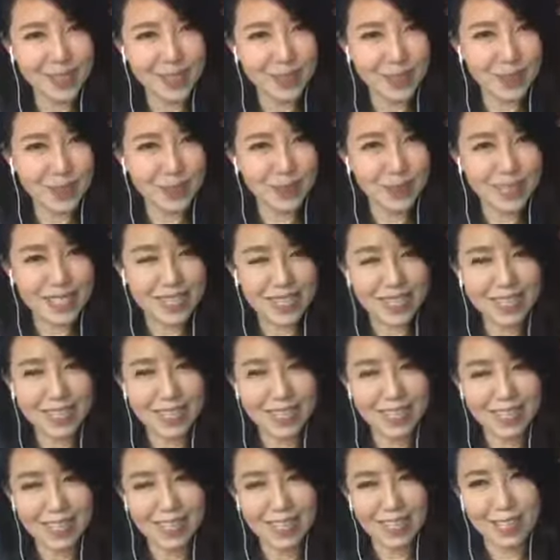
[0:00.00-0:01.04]
因为我们
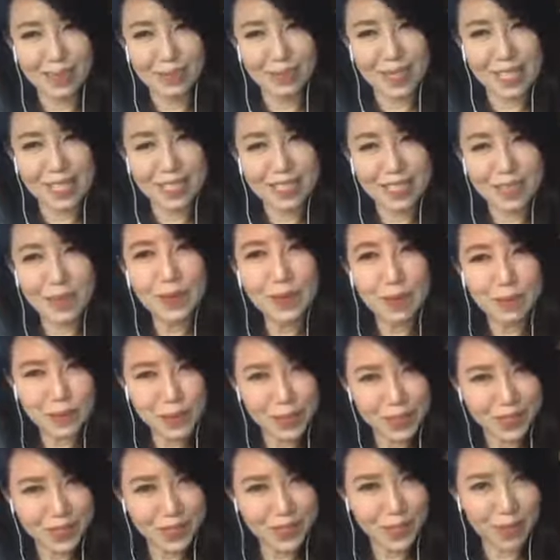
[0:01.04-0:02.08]
的我们的生活
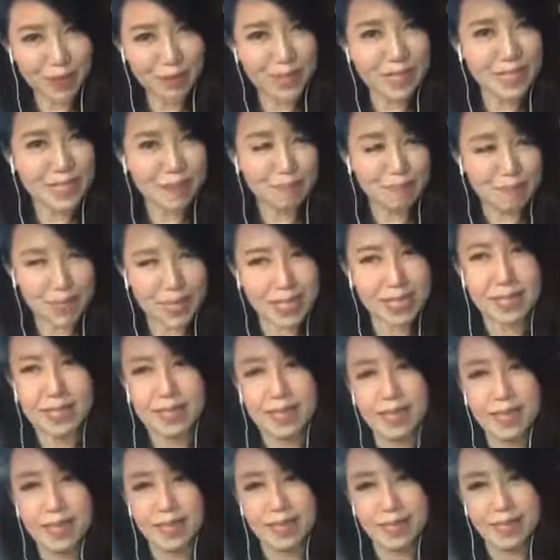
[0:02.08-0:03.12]
不允许我们生病，
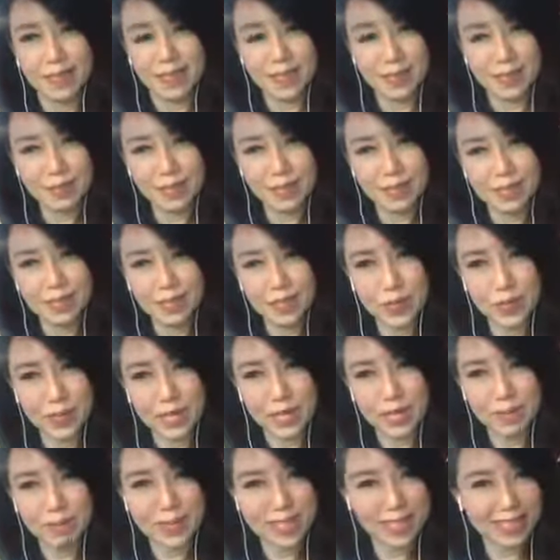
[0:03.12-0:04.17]
那我们都
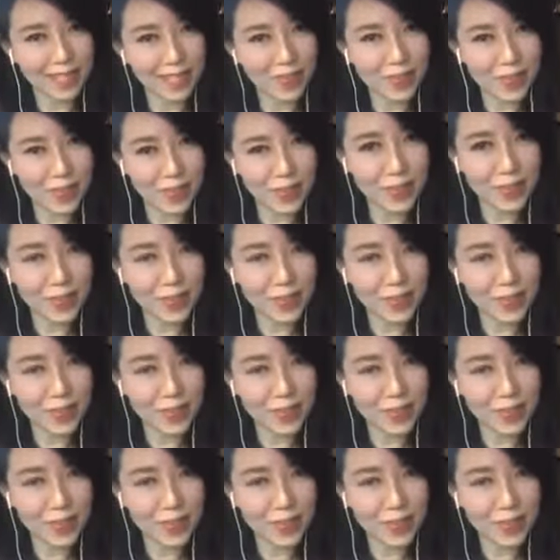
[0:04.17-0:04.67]
要每天都要